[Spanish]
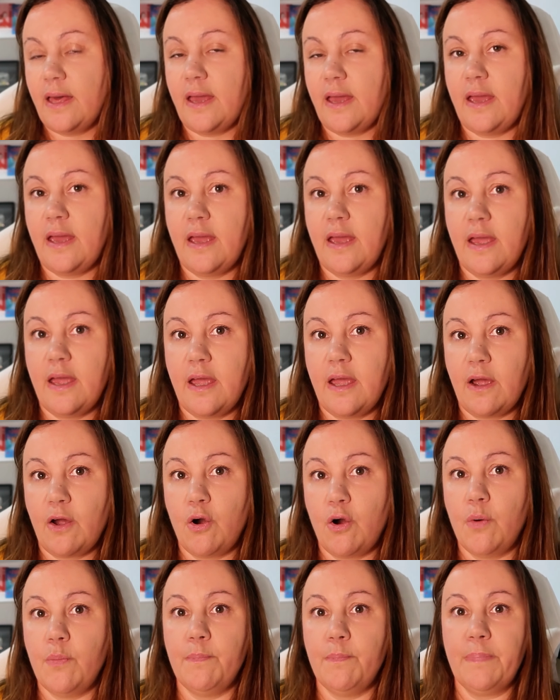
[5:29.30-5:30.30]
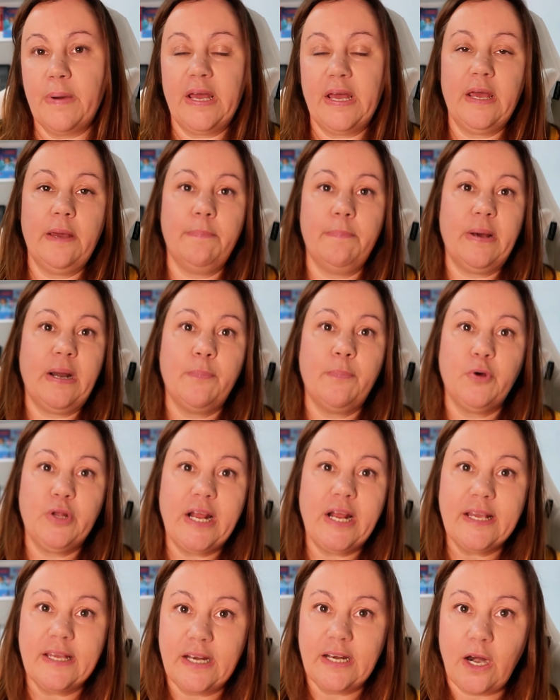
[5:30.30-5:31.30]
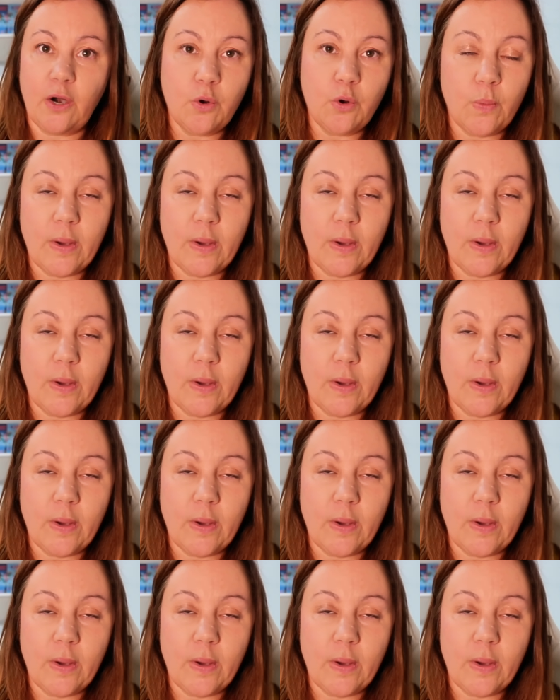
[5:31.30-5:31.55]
eh, eh, para poder alquilarlo,